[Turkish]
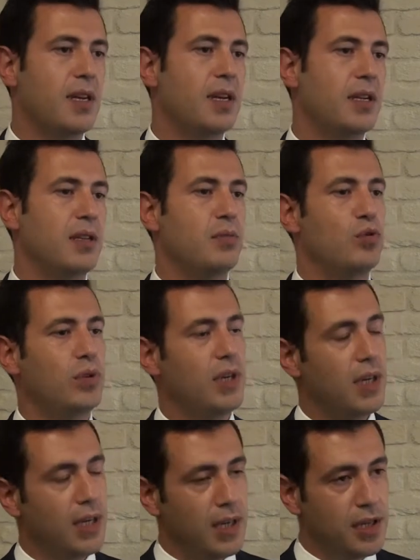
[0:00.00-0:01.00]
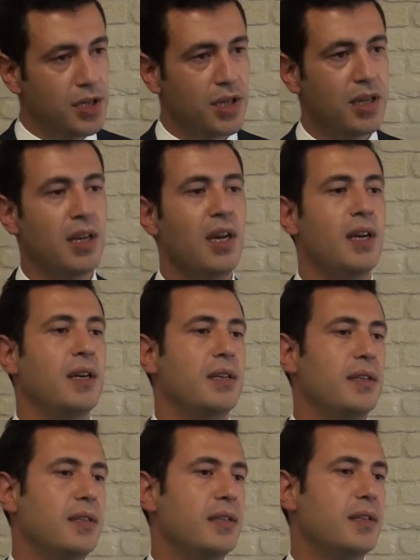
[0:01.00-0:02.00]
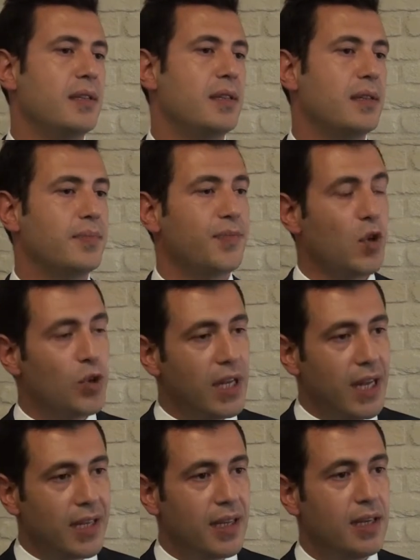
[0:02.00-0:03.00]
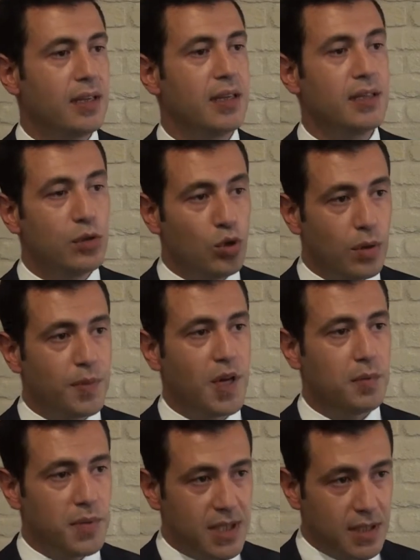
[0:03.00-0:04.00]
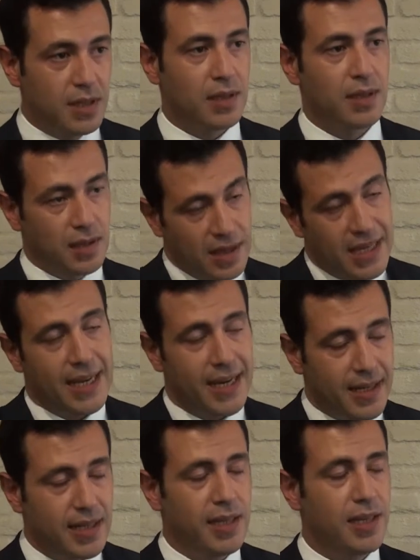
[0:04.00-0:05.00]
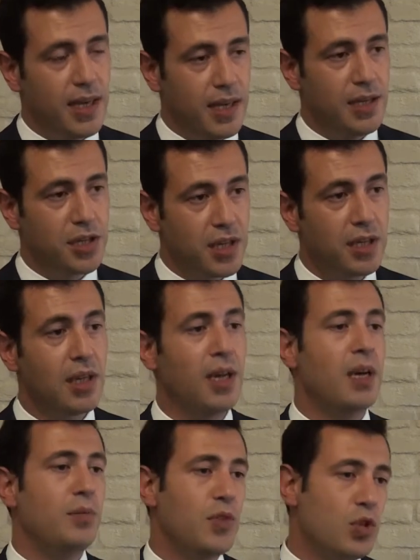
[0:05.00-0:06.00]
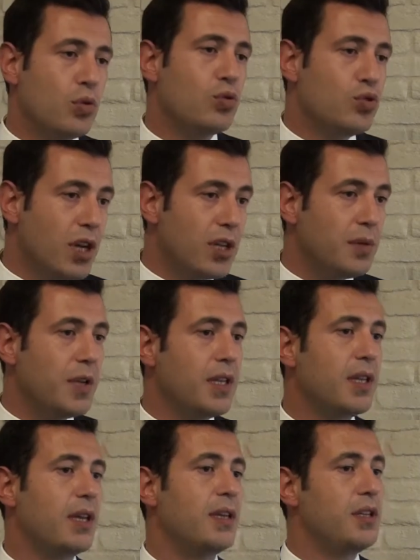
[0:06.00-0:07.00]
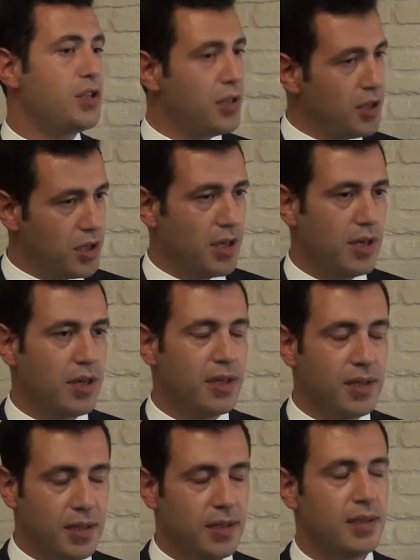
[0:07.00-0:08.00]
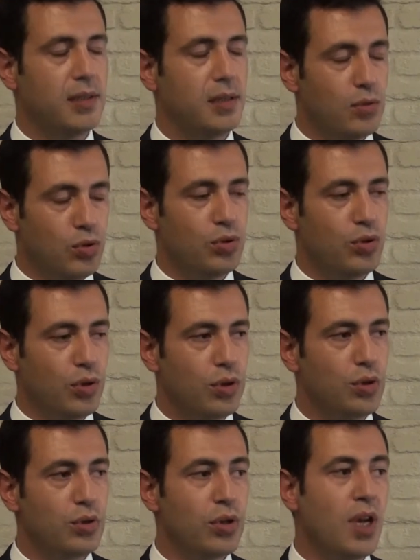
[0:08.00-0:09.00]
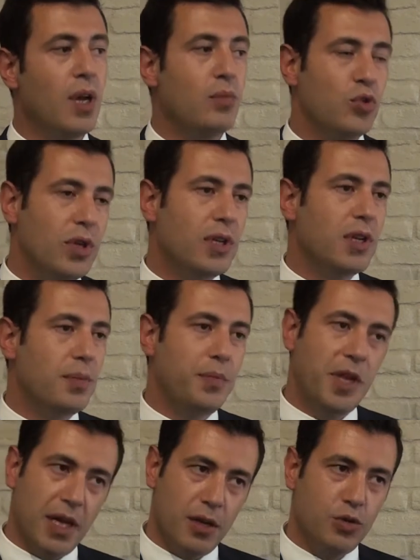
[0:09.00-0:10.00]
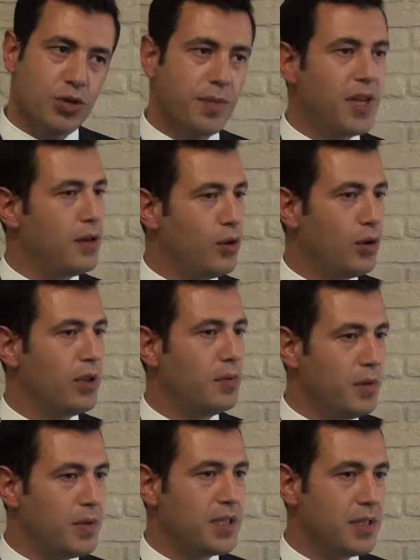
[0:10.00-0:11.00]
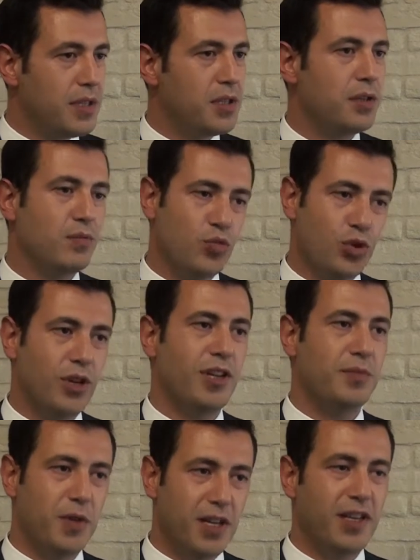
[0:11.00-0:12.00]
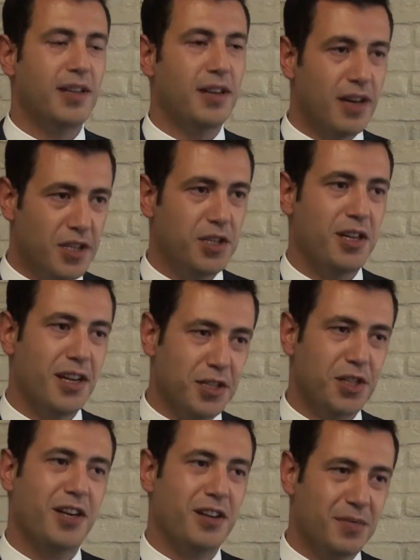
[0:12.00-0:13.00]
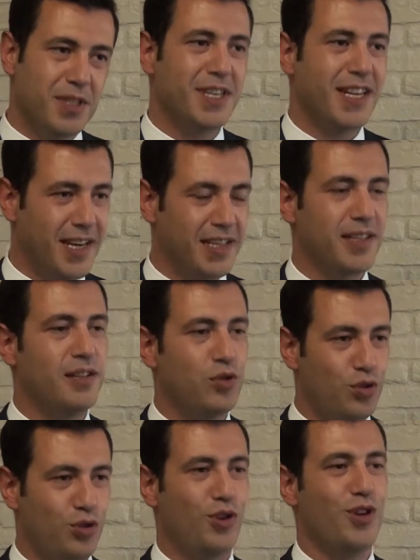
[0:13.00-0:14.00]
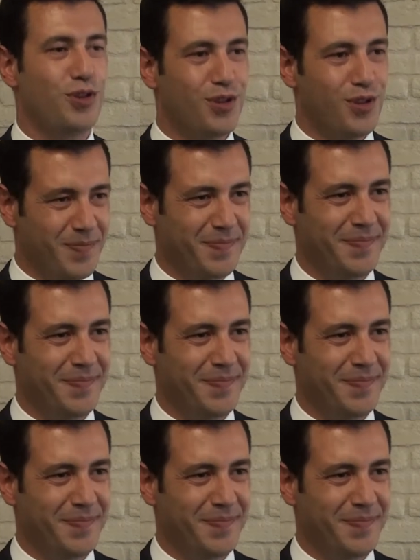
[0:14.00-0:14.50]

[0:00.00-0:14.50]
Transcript: gerektiği, bunlara ilişkin ödeneklerin nasıl toplanmasının gerektiğine ilişkin birçok düzenlemeyi de içereceğini e, düşünüyoruz. Bunların da bir an önce belirli olabilmesi için bu yönetmeliğin acilen çıkarılması gerektiğini düşünüyoruz.